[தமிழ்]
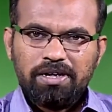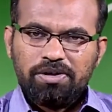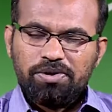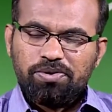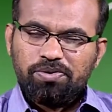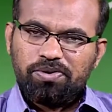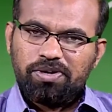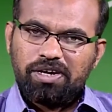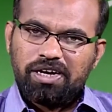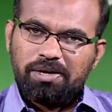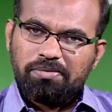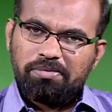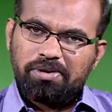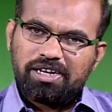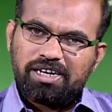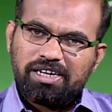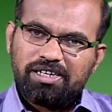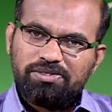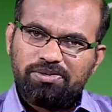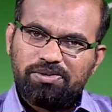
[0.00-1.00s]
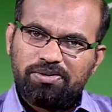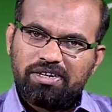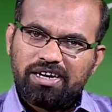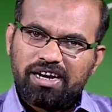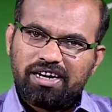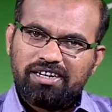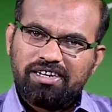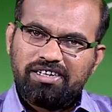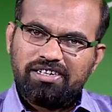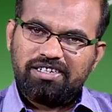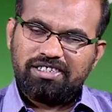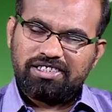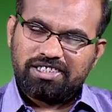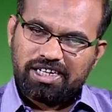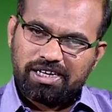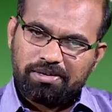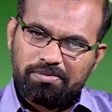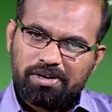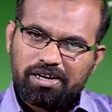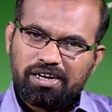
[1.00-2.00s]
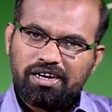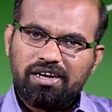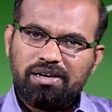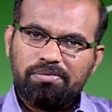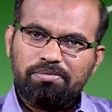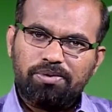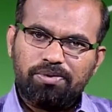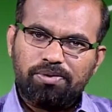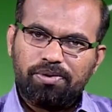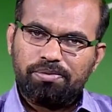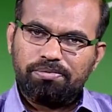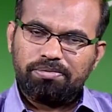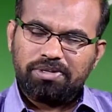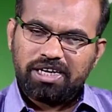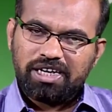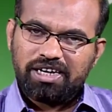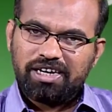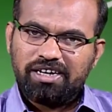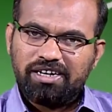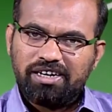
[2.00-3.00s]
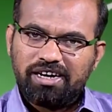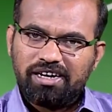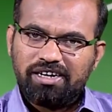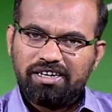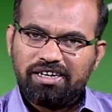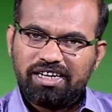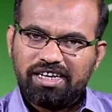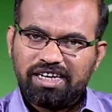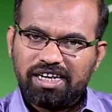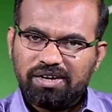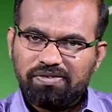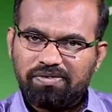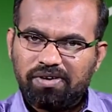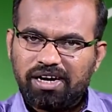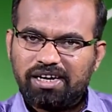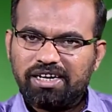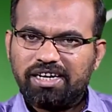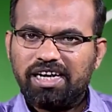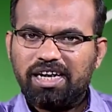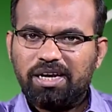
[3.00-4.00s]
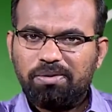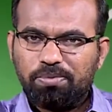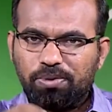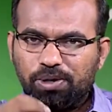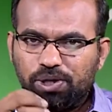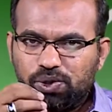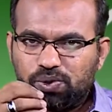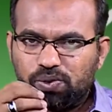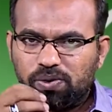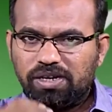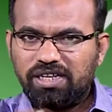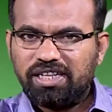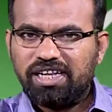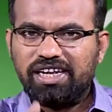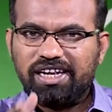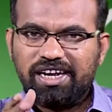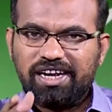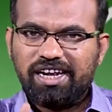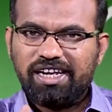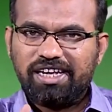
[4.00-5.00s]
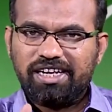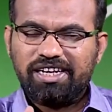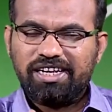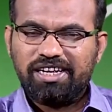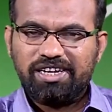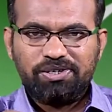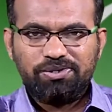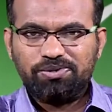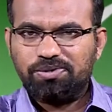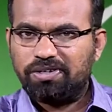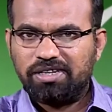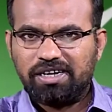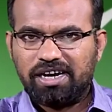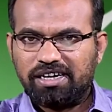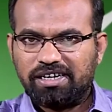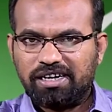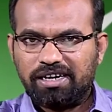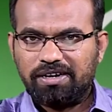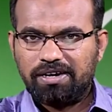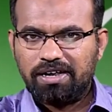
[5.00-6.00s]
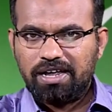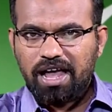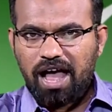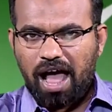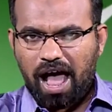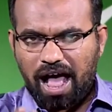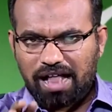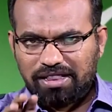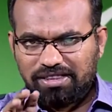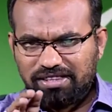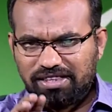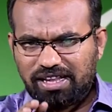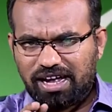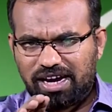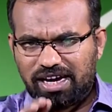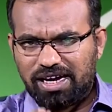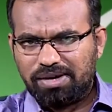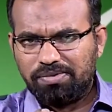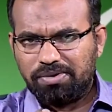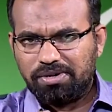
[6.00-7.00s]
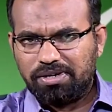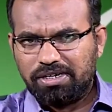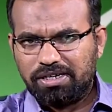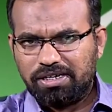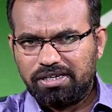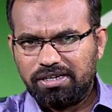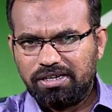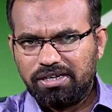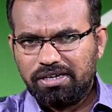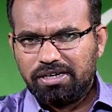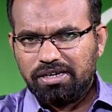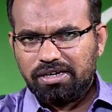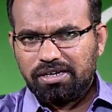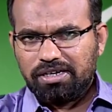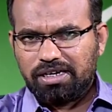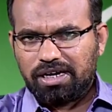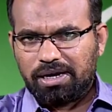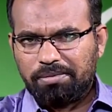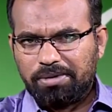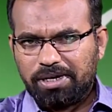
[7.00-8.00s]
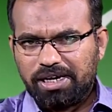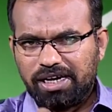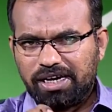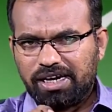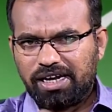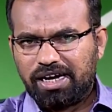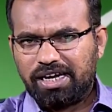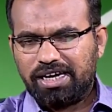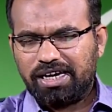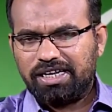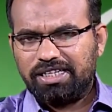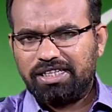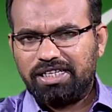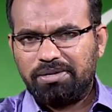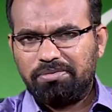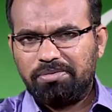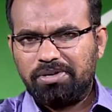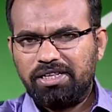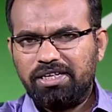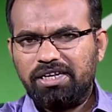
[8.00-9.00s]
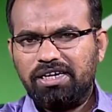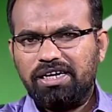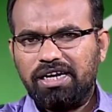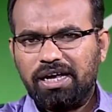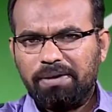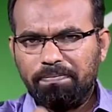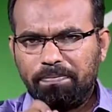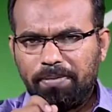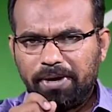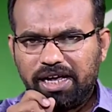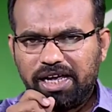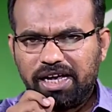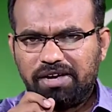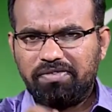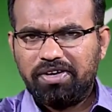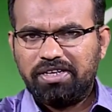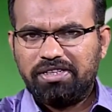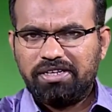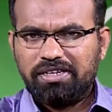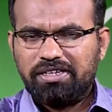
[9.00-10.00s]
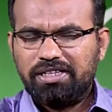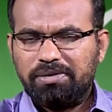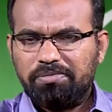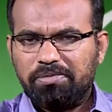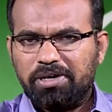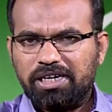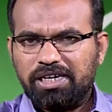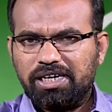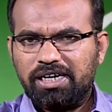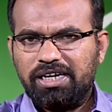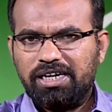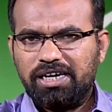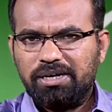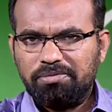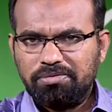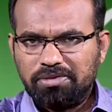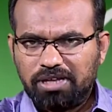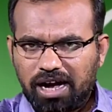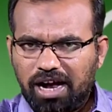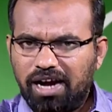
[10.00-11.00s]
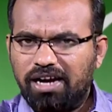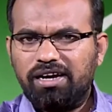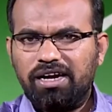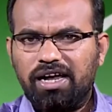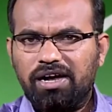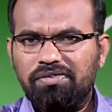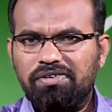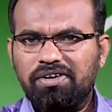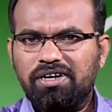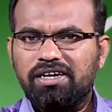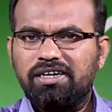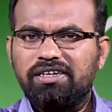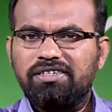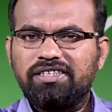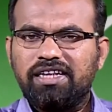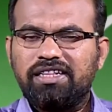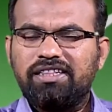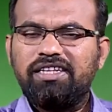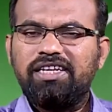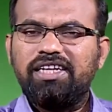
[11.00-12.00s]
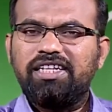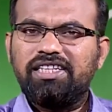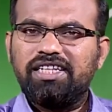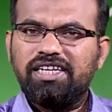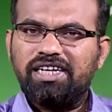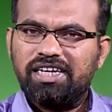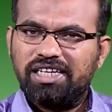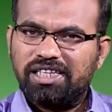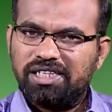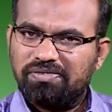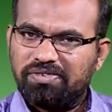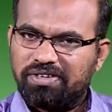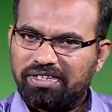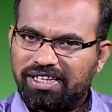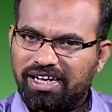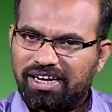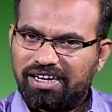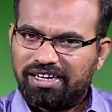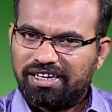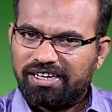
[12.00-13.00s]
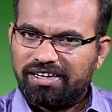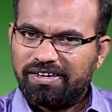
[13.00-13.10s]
உடனே மக்கள் சொல்கிறார்கள் நிச்சயமாக நம்புவோம் ஏனென்றால் நீங்கள் வாழ்க்கையில் பொய் சொன்னதே இல்லை என்று சொல்கிறார்கள் அந்த அளவுக்கு நபிகள் நாயகத்தின் மீது நம்பிக்கை வைத்திருந்த மக்களிடம்தான் அவர்கள் சத்தியத்தை எடுத்து வைத்தார்கள்